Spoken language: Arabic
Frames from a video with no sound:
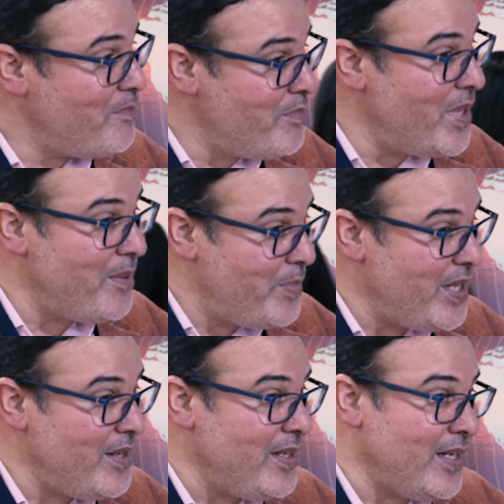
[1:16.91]
ما
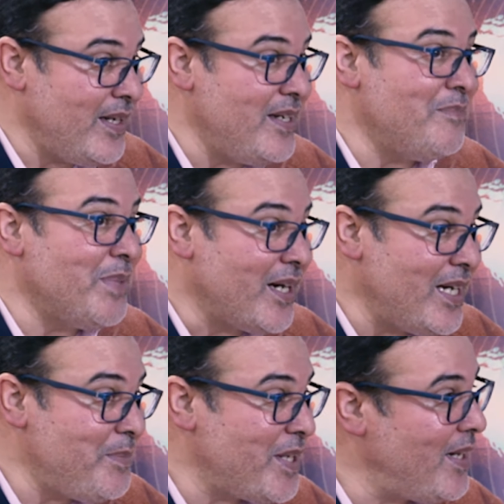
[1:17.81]
بين يعني
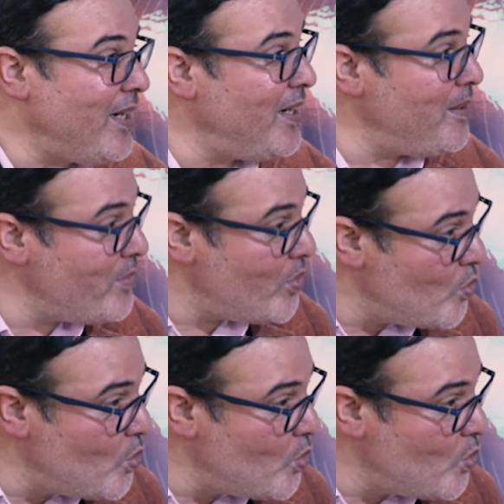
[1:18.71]
مغاربه العالم